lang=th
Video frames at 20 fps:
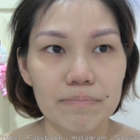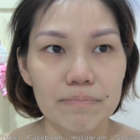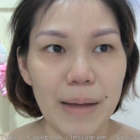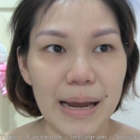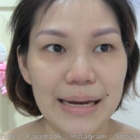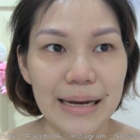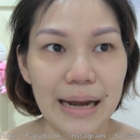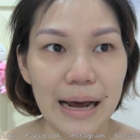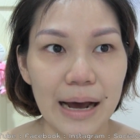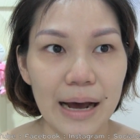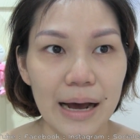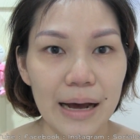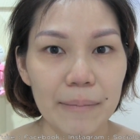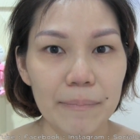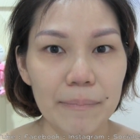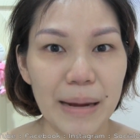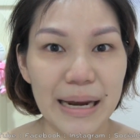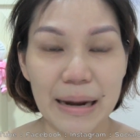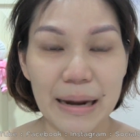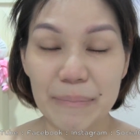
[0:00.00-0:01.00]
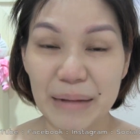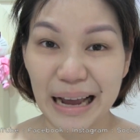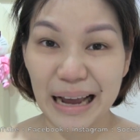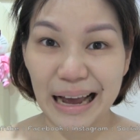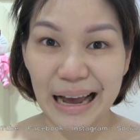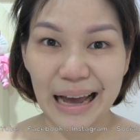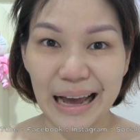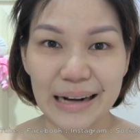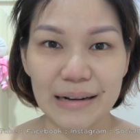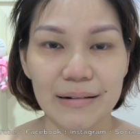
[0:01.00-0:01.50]
ไปไปทำ
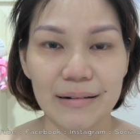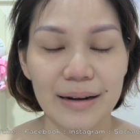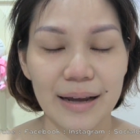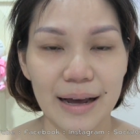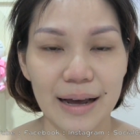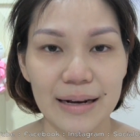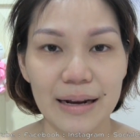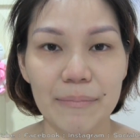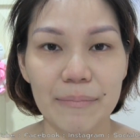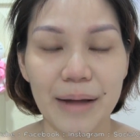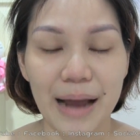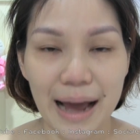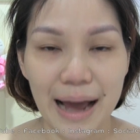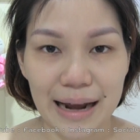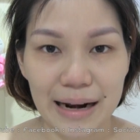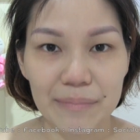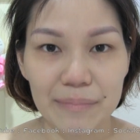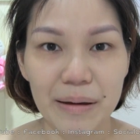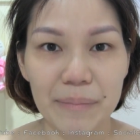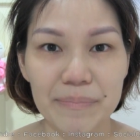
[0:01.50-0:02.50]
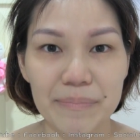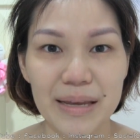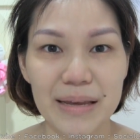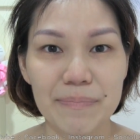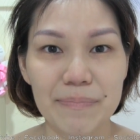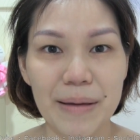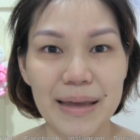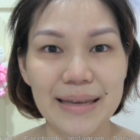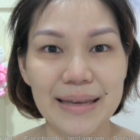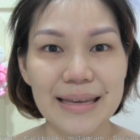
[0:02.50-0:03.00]
งานนะคะทำงานแล้วแบบมี
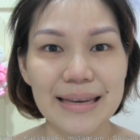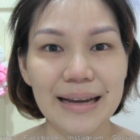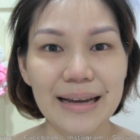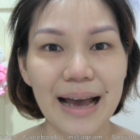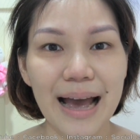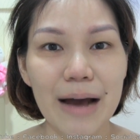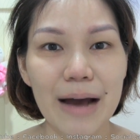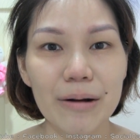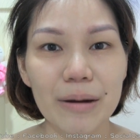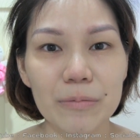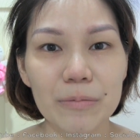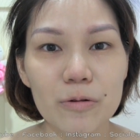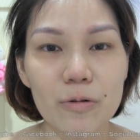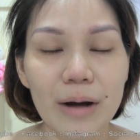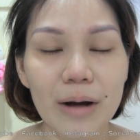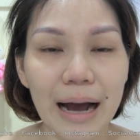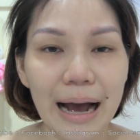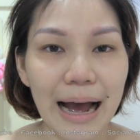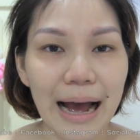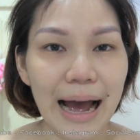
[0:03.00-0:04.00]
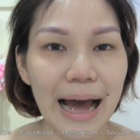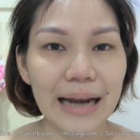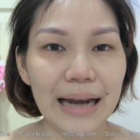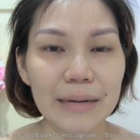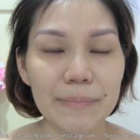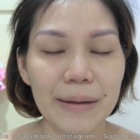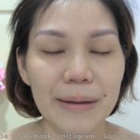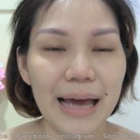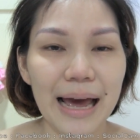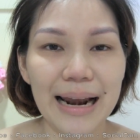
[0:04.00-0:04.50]
ไปกินข้าวกับลูกค้าห
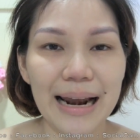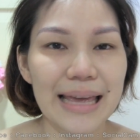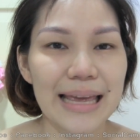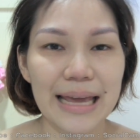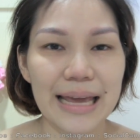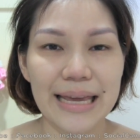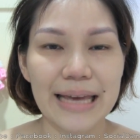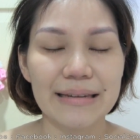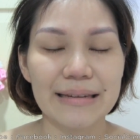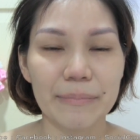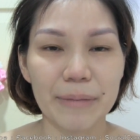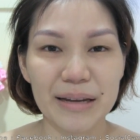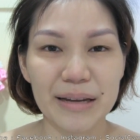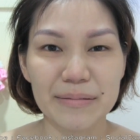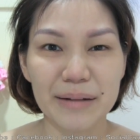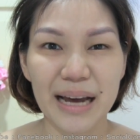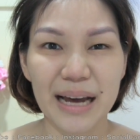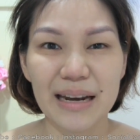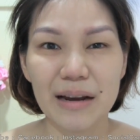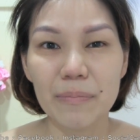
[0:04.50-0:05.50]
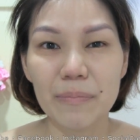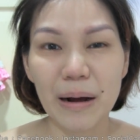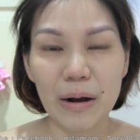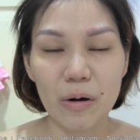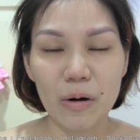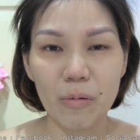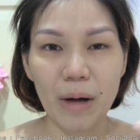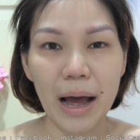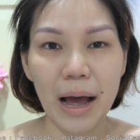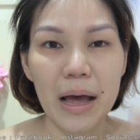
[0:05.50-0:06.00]
รือไปอะไรอย่างเงี้ยสำคัญสำคัญแล้วปรา
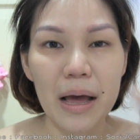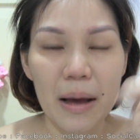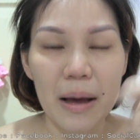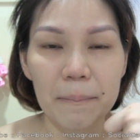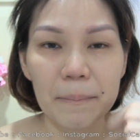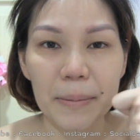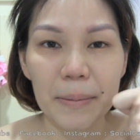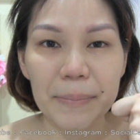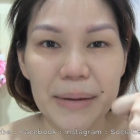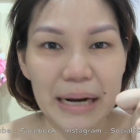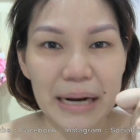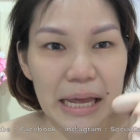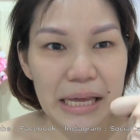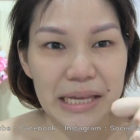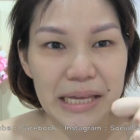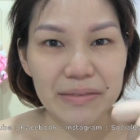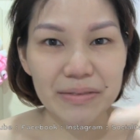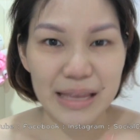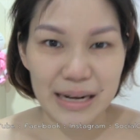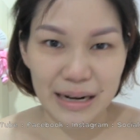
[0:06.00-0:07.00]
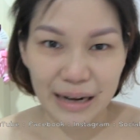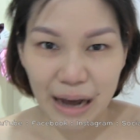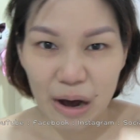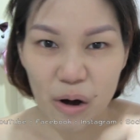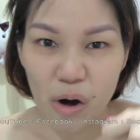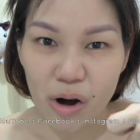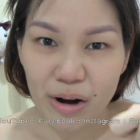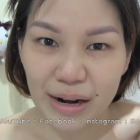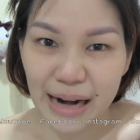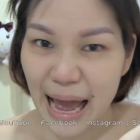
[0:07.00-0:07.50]
กฏว่ามันมีอะไรอย่างเงี้ยติด
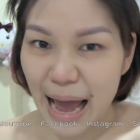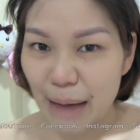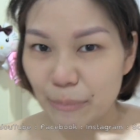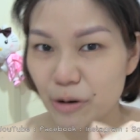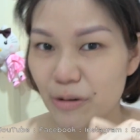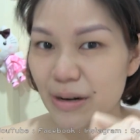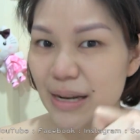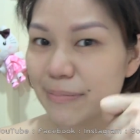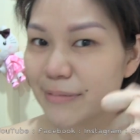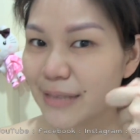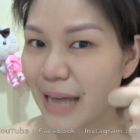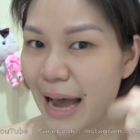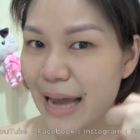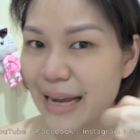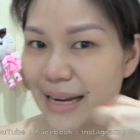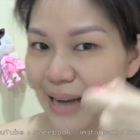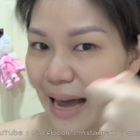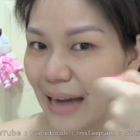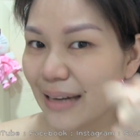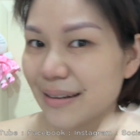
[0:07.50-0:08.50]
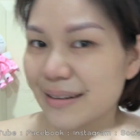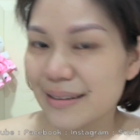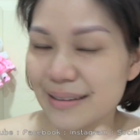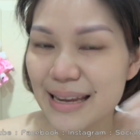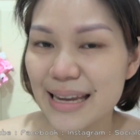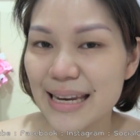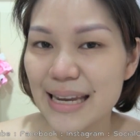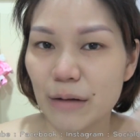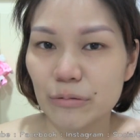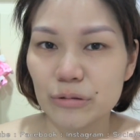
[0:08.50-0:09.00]
เข้าห้องน้ำแล้วรีบใช้งัด
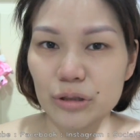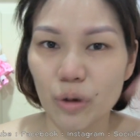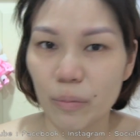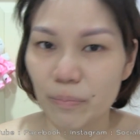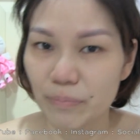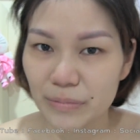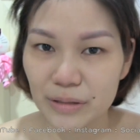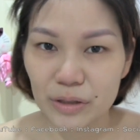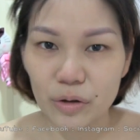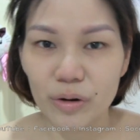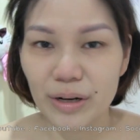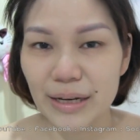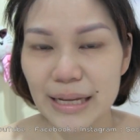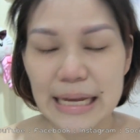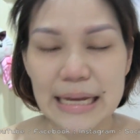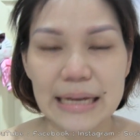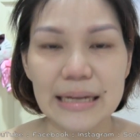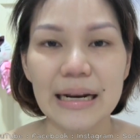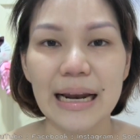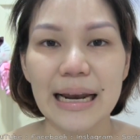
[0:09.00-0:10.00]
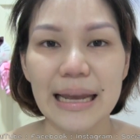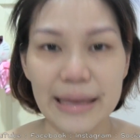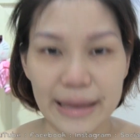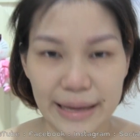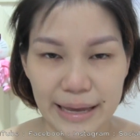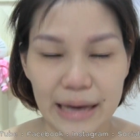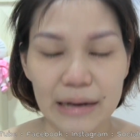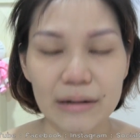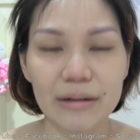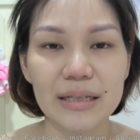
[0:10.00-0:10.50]
ซี่เดียวจบโยนทิ้งอะไรอ
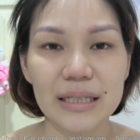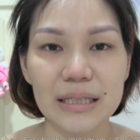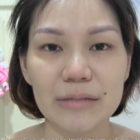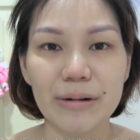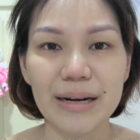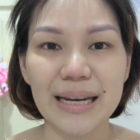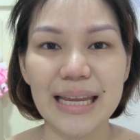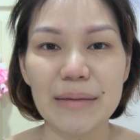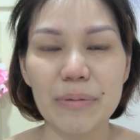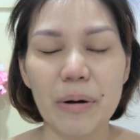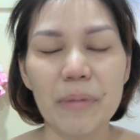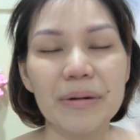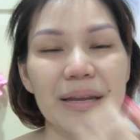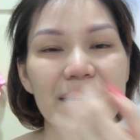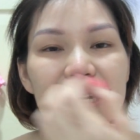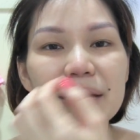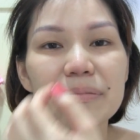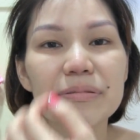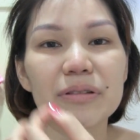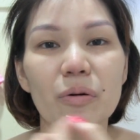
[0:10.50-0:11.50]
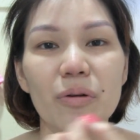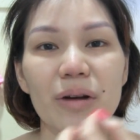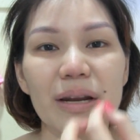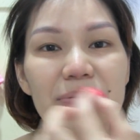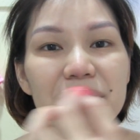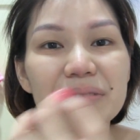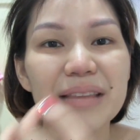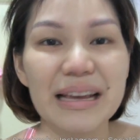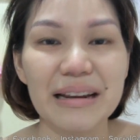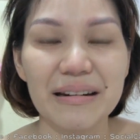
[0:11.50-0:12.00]
ย่างเงี้ยก็ถือว่าดีเพราะบางทีลิปส่งลิ
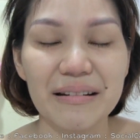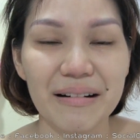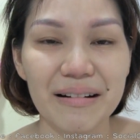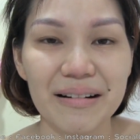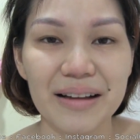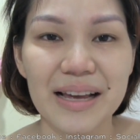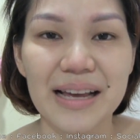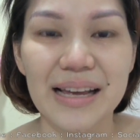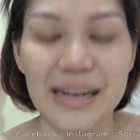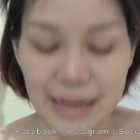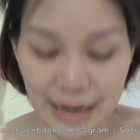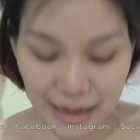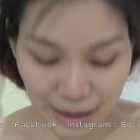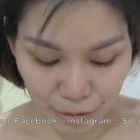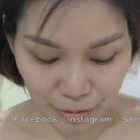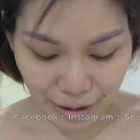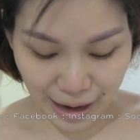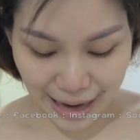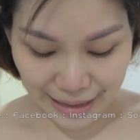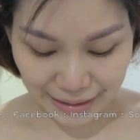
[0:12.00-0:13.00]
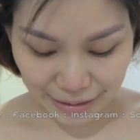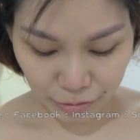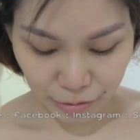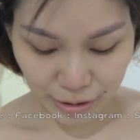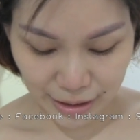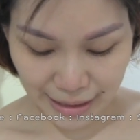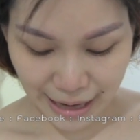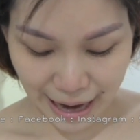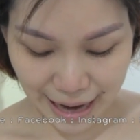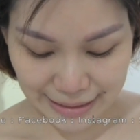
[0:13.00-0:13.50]
ปสติกเนาะถ้าเรางัดด้
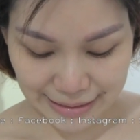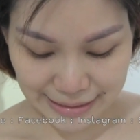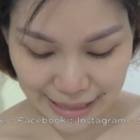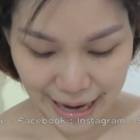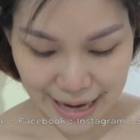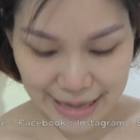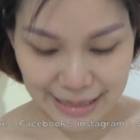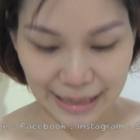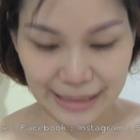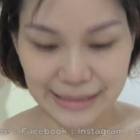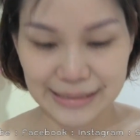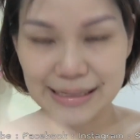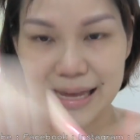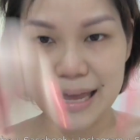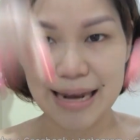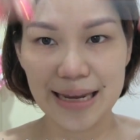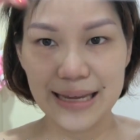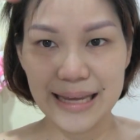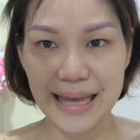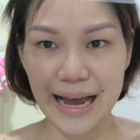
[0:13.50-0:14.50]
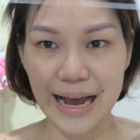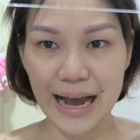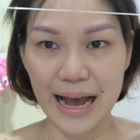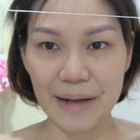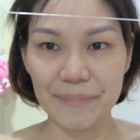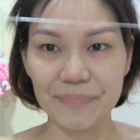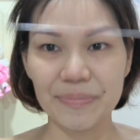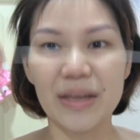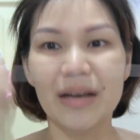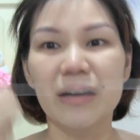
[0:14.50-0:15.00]
วยการใช้ทั้งเส้นอย่างเงี้ยค่ะ